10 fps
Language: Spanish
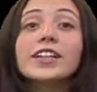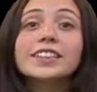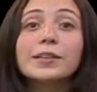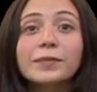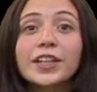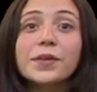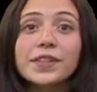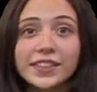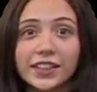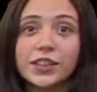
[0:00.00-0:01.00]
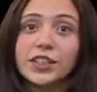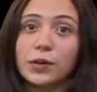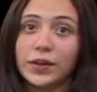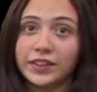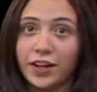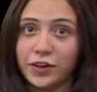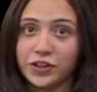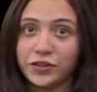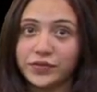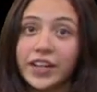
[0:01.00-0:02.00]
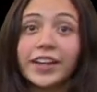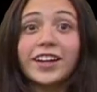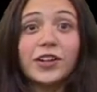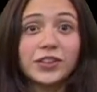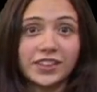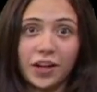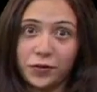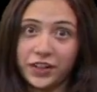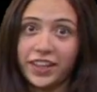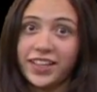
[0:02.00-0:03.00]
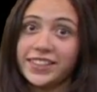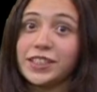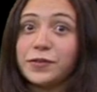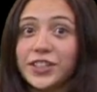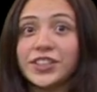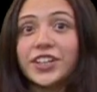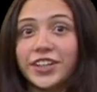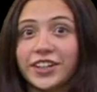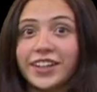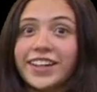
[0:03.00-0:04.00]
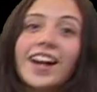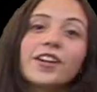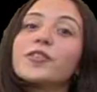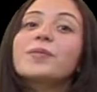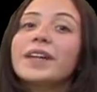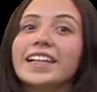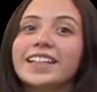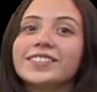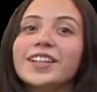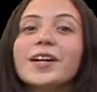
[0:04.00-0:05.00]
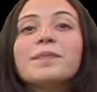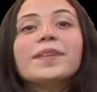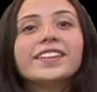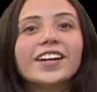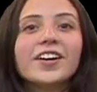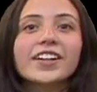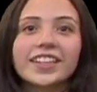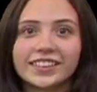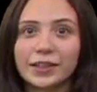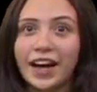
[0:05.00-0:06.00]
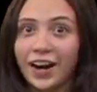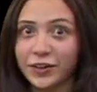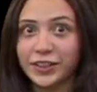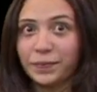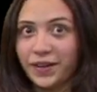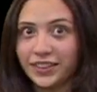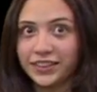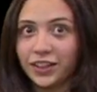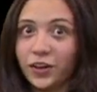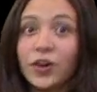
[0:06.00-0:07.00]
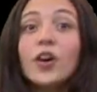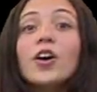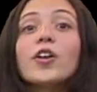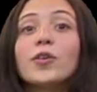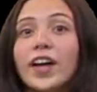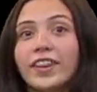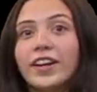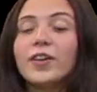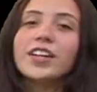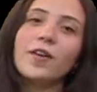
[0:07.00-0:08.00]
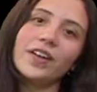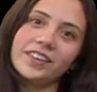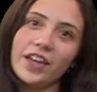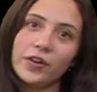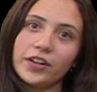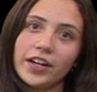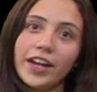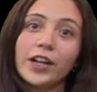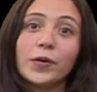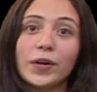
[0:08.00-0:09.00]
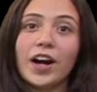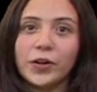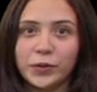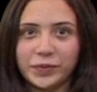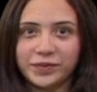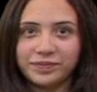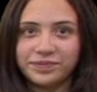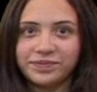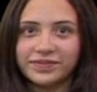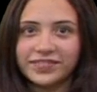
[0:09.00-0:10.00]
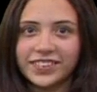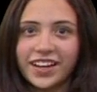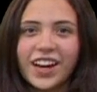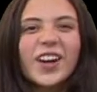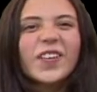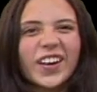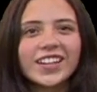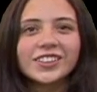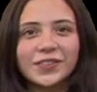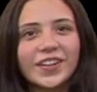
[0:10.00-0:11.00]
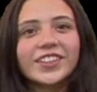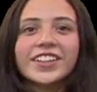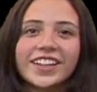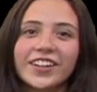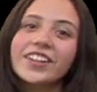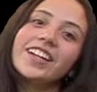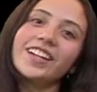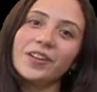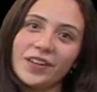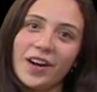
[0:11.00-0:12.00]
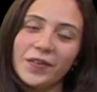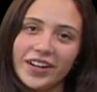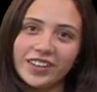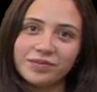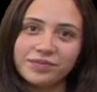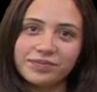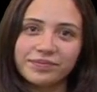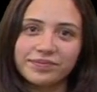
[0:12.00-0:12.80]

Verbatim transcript: Fue hasta 1958 que los estadounidenses Richard Nair y Arthur Mellin mandaron a hacer aros de plástico duradero y aguantador, el hula hoop. ¿Cuál es tu mayor récord en el hula hula?